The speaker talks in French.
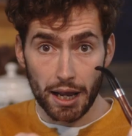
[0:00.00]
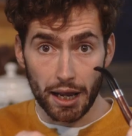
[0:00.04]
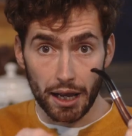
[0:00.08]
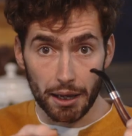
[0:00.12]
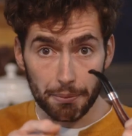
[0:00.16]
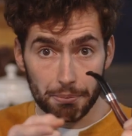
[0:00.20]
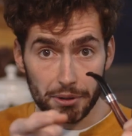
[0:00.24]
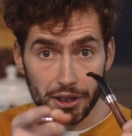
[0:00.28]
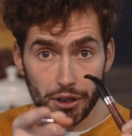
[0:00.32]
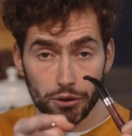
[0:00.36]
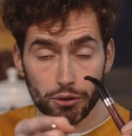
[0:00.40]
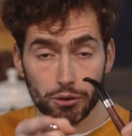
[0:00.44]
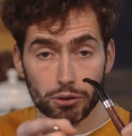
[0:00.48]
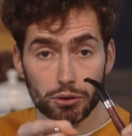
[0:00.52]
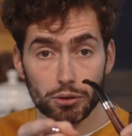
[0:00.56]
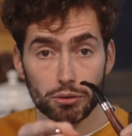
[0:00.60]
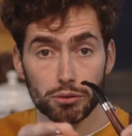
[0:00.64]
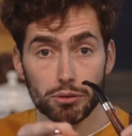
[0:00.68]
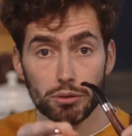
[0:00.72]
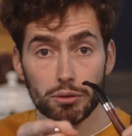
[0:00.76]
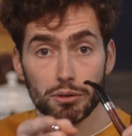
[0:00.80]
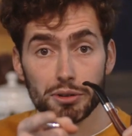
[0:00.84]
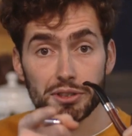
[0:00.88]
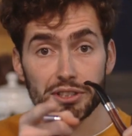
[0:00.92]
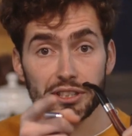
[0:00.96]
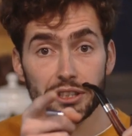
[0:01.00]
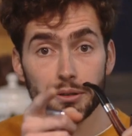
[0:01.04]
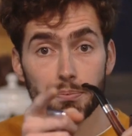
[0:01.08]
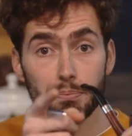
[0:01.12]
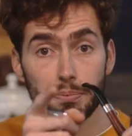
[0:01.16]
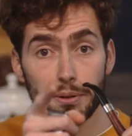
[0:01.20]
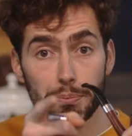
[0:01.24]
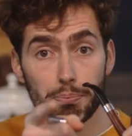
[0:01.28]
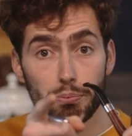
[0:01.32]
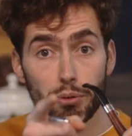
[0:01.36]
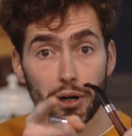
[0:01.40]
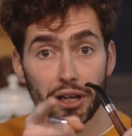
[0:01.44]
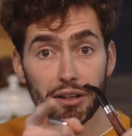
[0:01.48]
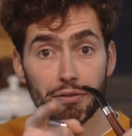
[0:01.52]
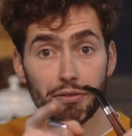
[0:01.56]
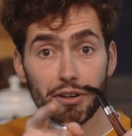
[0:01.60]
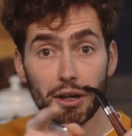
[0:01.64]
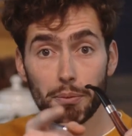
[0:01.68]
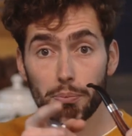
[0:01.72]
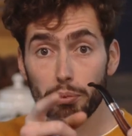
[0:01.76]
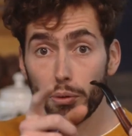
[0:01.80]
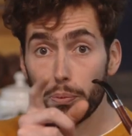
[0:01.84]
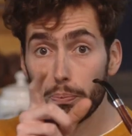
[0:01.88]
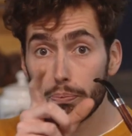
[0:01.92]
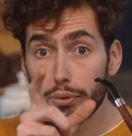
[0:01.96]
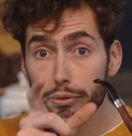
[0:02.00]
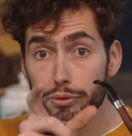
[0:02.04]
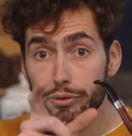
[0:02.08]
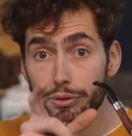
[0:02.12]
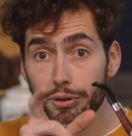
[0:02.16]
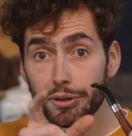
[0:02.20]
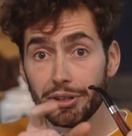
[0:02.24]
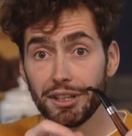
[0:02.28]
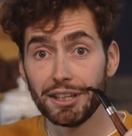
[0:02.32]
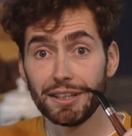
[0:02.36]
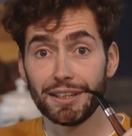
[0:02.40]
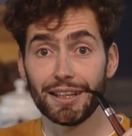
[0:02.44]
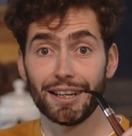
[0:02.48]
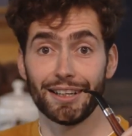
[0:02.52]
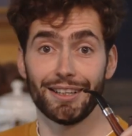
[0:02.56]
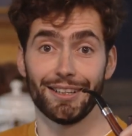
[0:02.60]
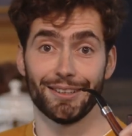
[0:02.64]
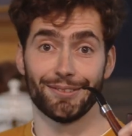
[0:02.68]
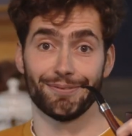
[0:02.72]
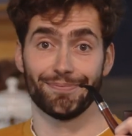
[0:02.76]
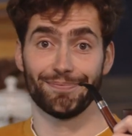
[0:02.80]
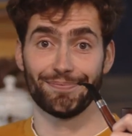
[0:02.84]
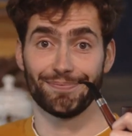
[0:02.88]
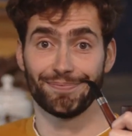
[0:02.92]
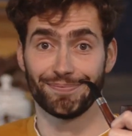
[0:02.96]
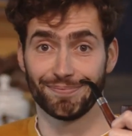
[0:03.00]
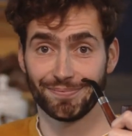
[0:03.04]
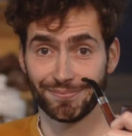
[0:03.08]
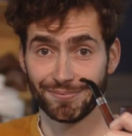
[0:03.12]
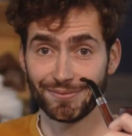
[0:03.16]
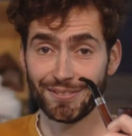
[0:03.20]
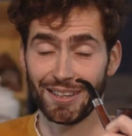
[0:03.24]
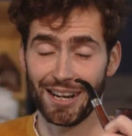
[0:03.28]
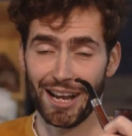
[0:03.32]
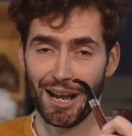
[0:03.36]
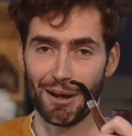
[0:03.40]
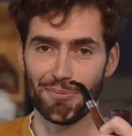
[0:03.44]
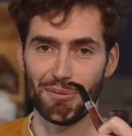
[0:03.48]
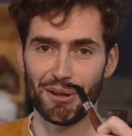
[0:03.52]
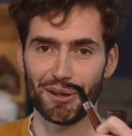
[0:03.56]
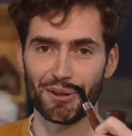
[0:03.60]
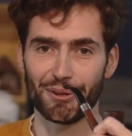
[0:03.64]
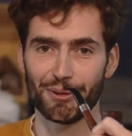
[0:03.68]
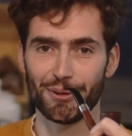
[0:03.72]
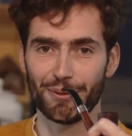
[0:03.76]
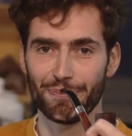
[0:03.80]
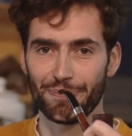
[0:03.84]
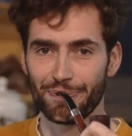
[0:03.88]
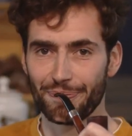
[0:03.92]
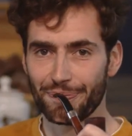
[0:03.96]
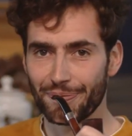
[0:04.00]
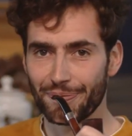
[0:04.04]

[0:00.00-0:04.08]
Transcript: et bien entendu le site pipe.fr pour plus de détails. À bientôt.